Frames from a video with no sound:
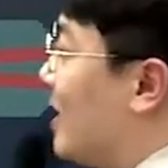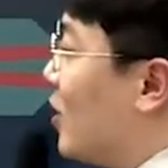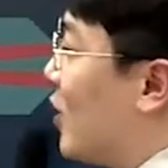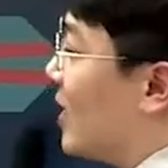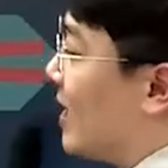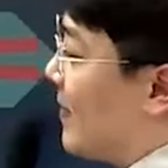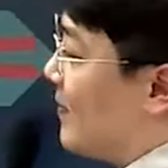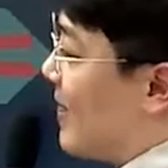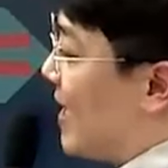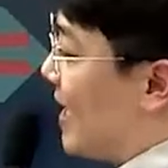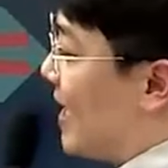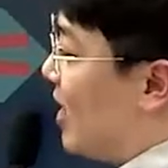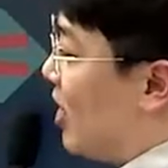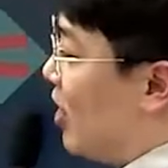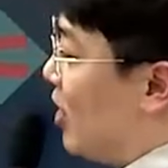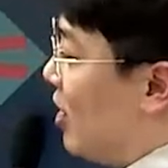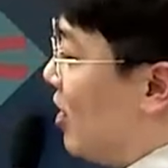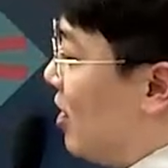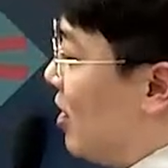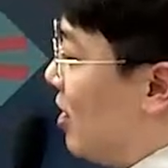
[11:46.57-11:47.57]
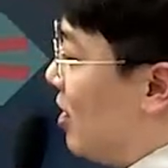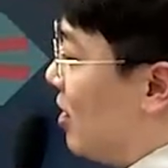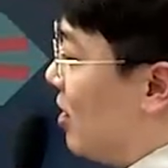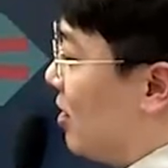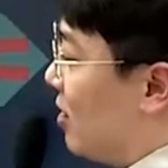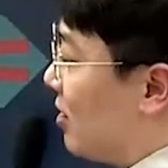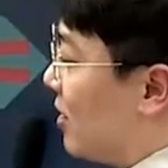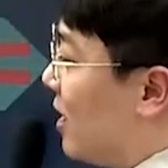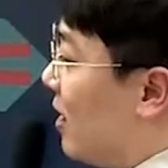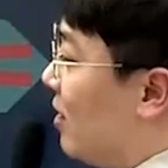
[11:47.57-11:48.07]
들어왔단 말이에요.
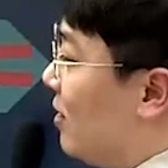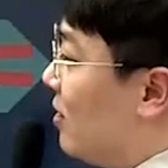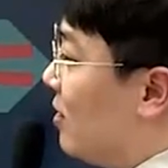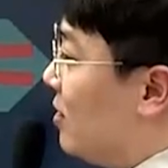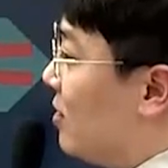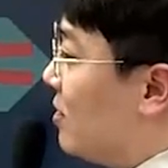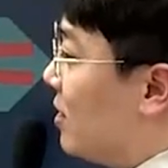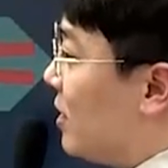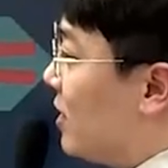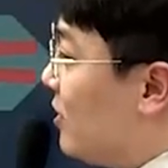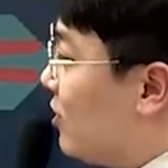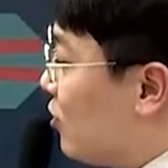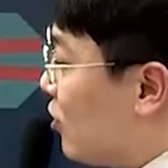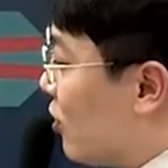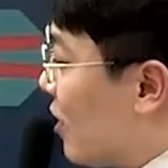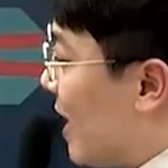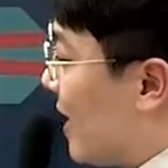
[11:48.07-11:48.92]
그러니까 이제 기출